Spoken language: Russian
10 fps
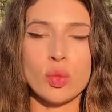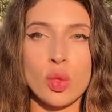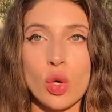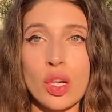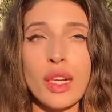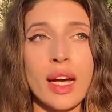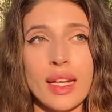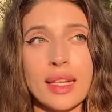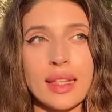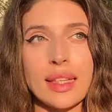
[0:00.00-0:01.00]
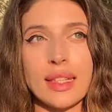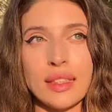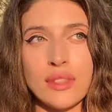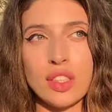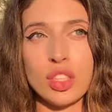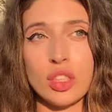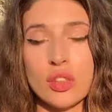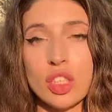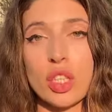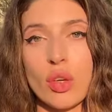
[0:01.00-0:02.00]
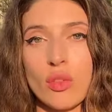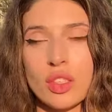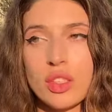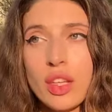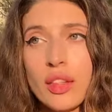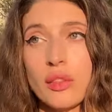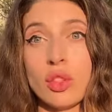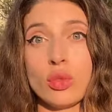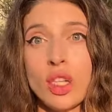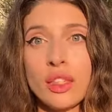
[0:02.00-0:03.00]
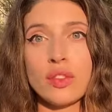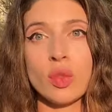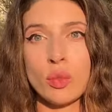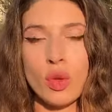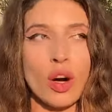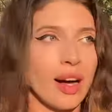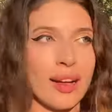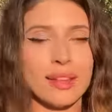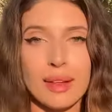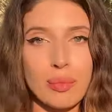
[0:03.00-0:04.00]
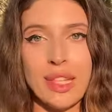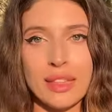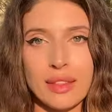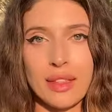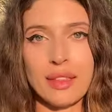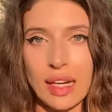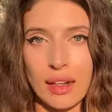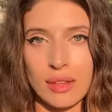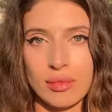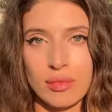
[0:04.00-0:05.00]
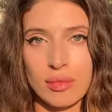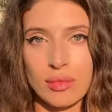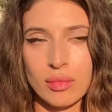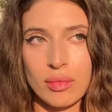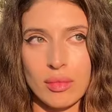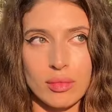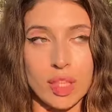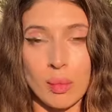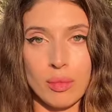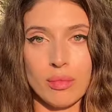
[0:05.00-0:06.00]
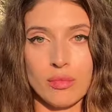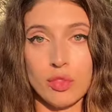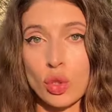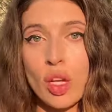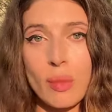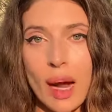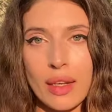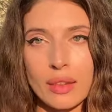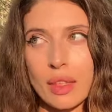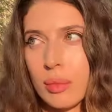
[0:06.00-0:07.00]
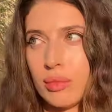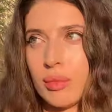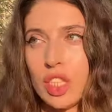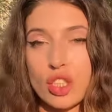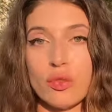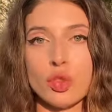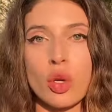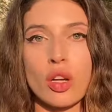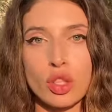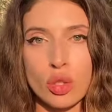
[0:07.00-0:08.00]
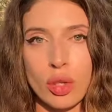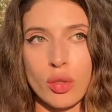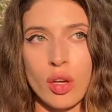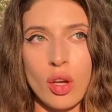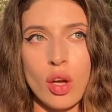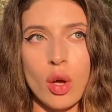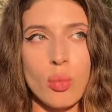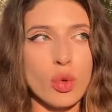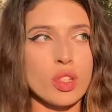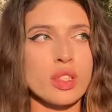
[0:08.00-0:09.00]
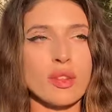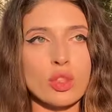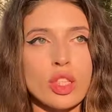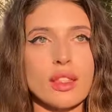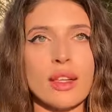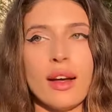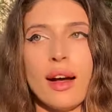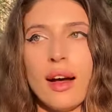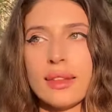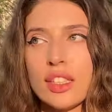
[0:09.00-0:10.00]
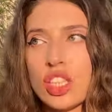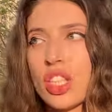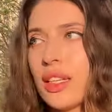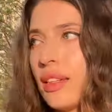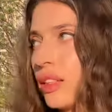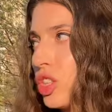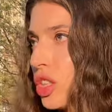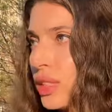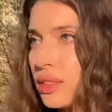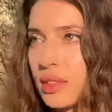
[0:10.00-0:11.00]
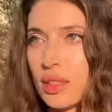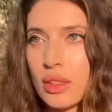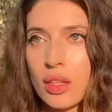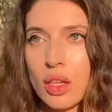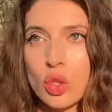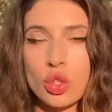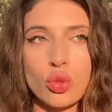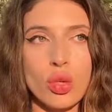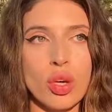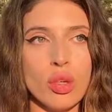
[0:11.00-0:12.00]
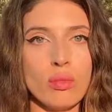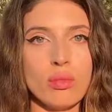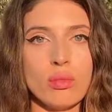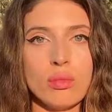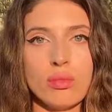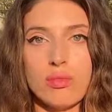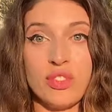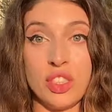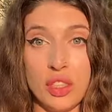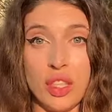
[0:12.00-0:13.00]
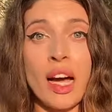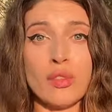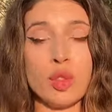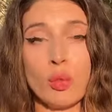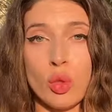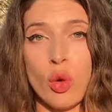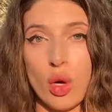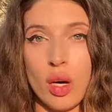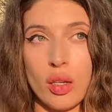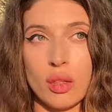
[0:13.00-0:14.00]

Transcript: плохо. Реально, когда ей звонишь и говоришь, как у вас дела, она говорит, у нас все плохо. А, блин, это не так. Там все нормально, там даже все хорошо. Просто вот это отношение к жизни, что всегда все плохо.